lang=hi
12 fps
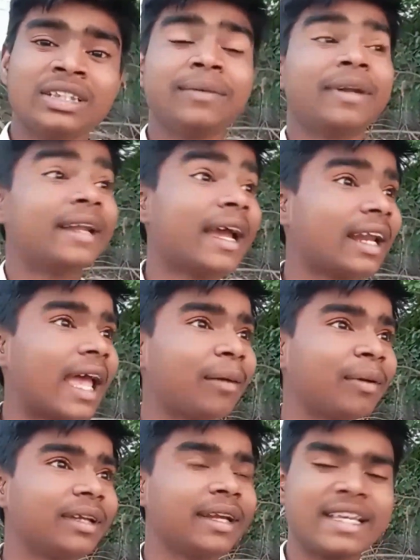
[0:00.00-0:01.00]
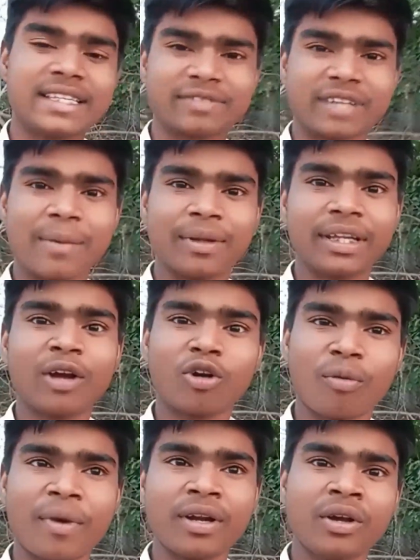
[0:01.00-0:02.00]
जब ना लाइक मिलते हैं ना सब्सक्राइब मिलते हैं
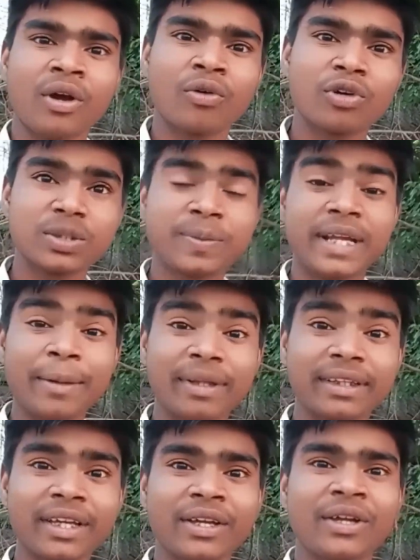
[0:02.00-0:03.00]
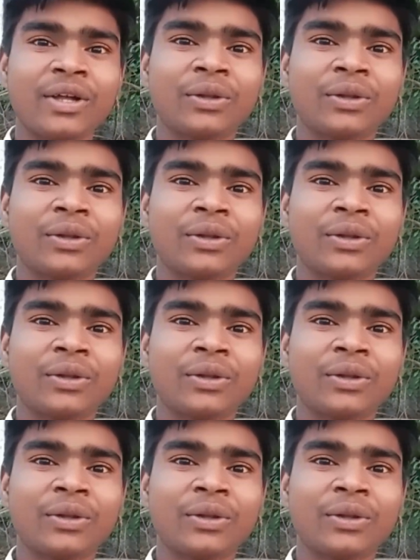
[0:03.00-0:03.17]
ना कॉमेंट कुछ भी नहीं मिलते